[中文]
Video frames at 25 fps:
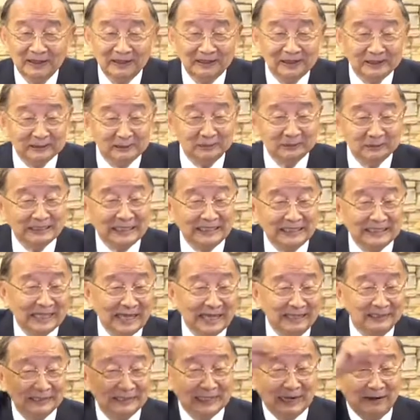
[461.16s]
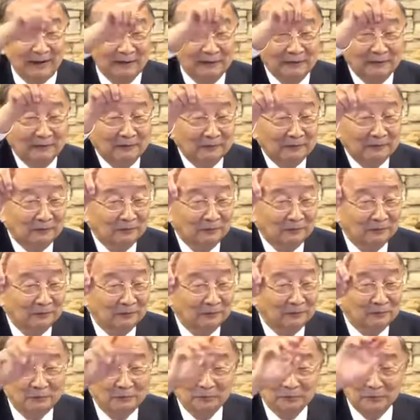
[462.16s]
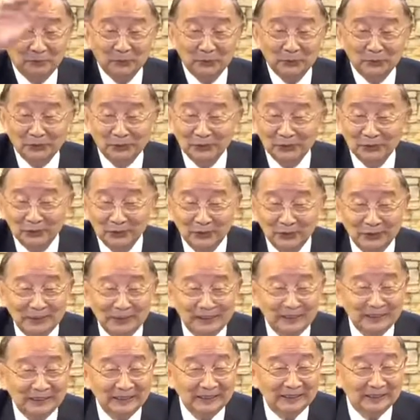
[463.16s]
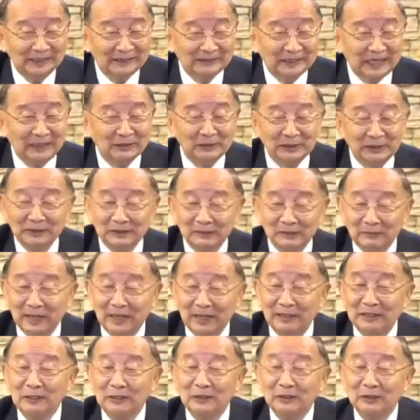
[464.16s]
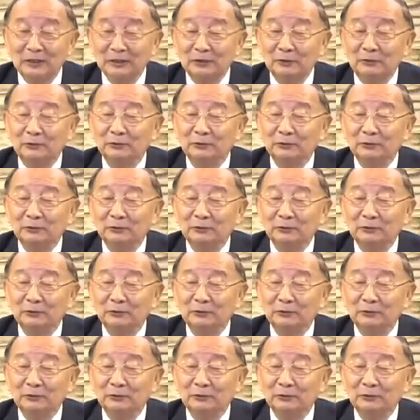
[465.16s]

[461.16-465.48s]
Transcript: 是不是在墙角？不是，他是什么呀？是